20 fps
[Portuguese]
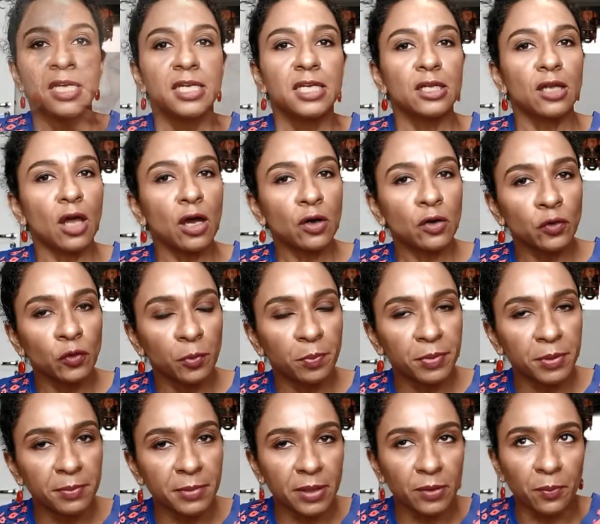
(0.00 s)
E logo no
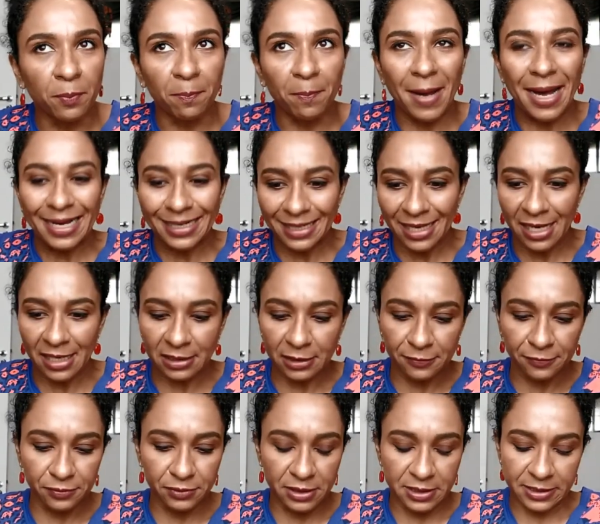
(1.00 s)
primeiro
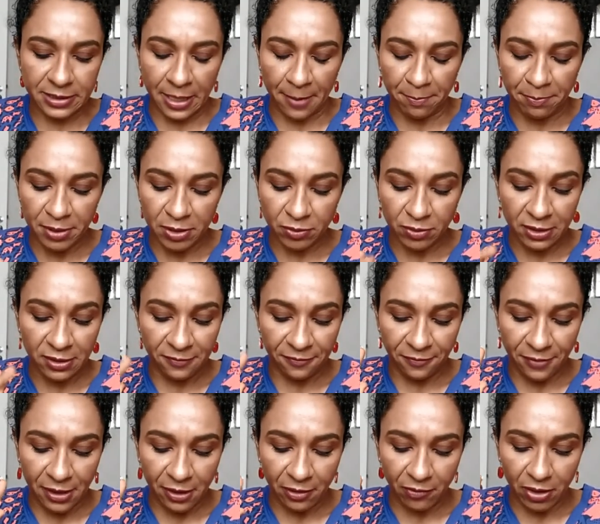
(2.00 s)
parágrafo desse capítulo ele
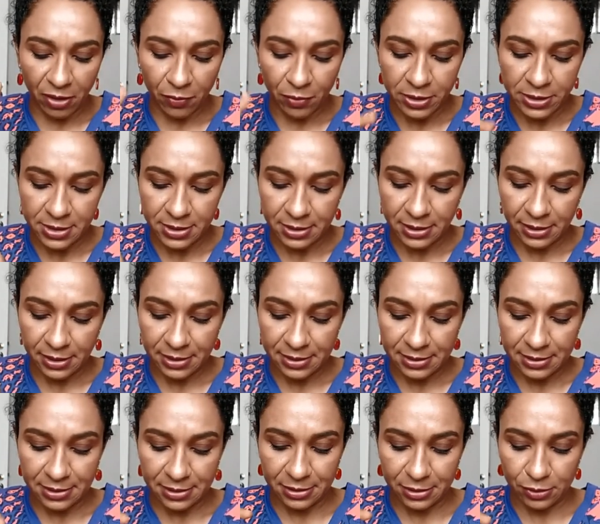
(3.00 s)
fala uma coisa
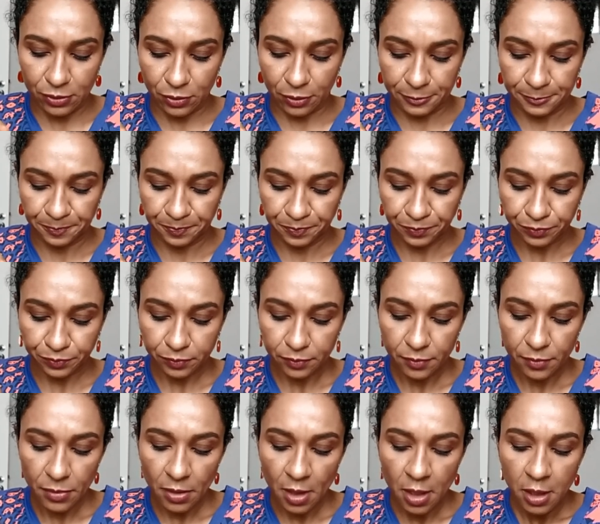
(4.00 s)
interessante, ó.
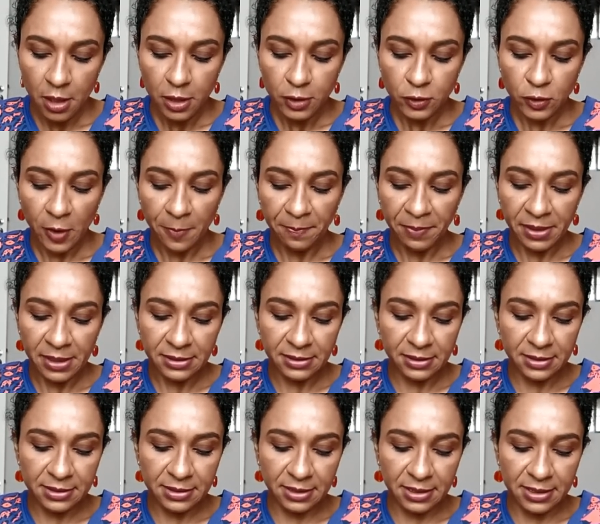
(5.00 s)
Só pela
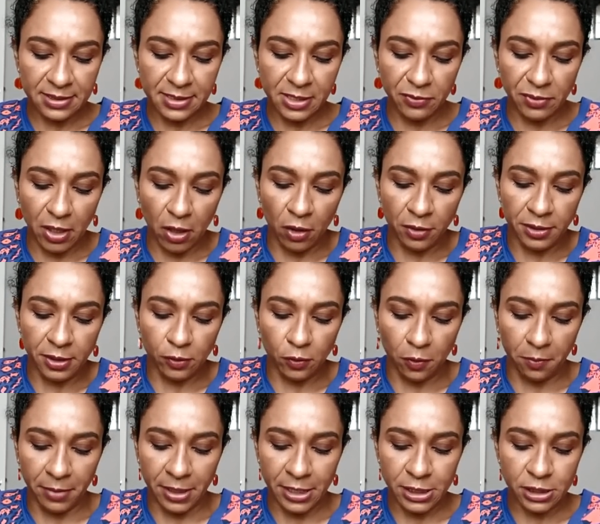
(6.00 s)
transgressão da ordem
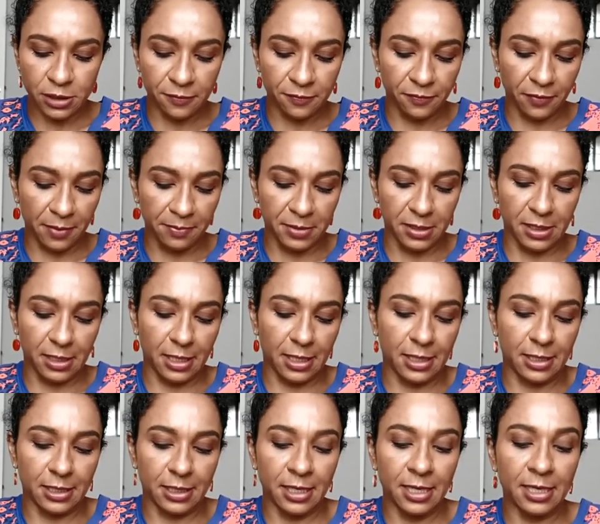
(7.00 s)
doméstica e
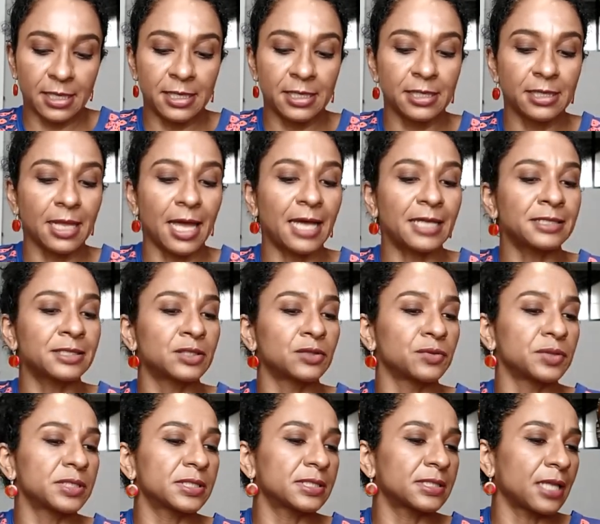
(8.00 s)
familiar é que nasce
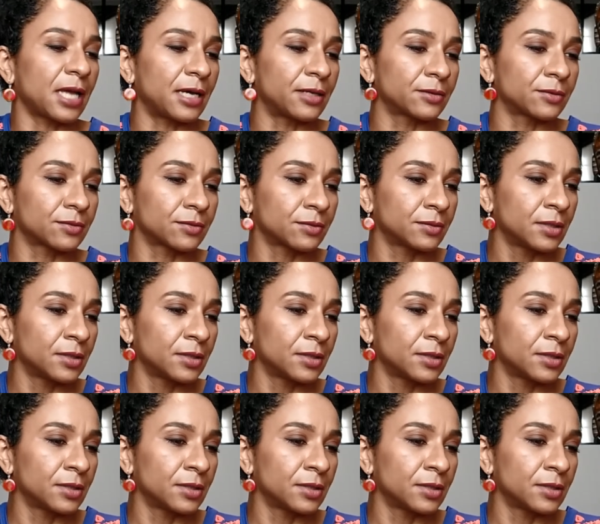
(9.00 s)
o Estado